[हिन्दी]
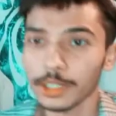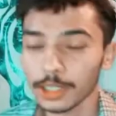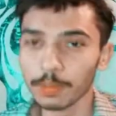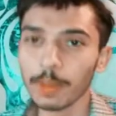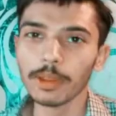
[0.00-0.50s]
चीज़
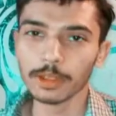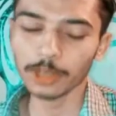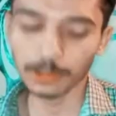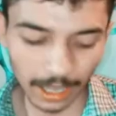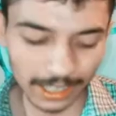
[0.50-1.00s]
इस पर मैं
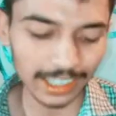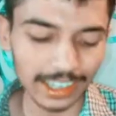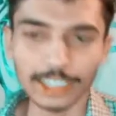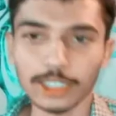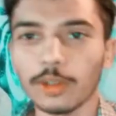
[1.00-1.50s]
थोड़ी बात
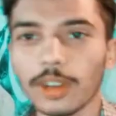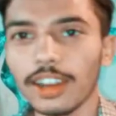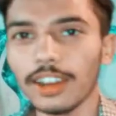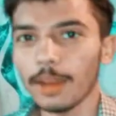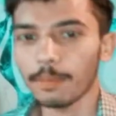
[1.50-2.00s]
करना चाहूँगा
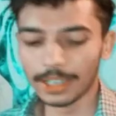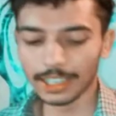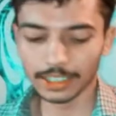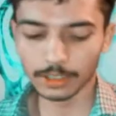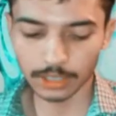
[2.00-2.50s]

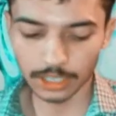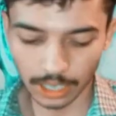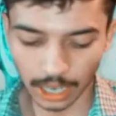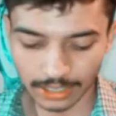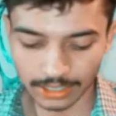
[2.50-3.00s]
अपने कुछ
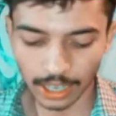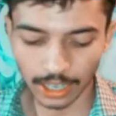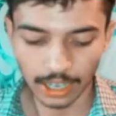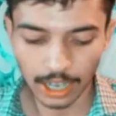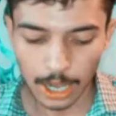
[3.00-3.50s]

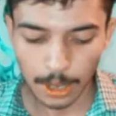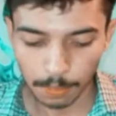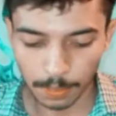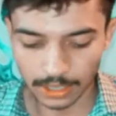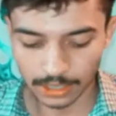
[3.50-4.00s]
आशार
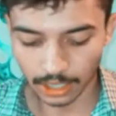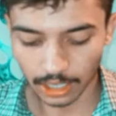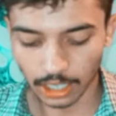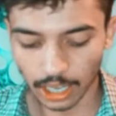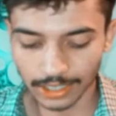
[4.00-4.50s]
पेश
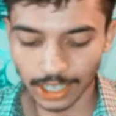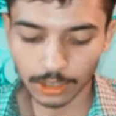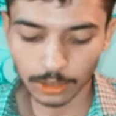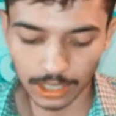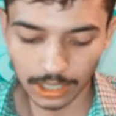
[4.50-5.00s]
करना
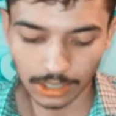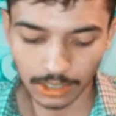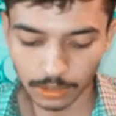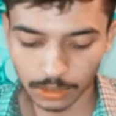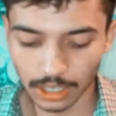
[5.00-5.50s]
आशार तो
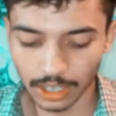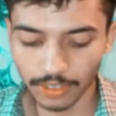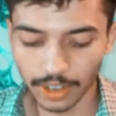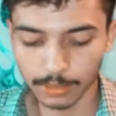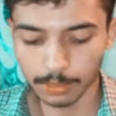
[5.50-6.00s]
नहीं कुछ
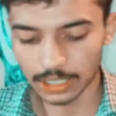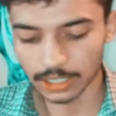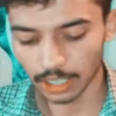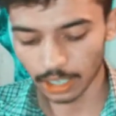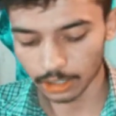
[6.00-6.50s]
अल्फाज पेश
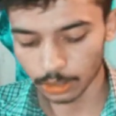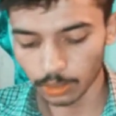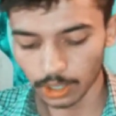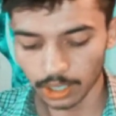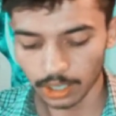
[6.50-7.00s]
करना
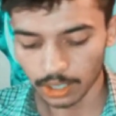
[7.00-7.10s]
चाहूँगा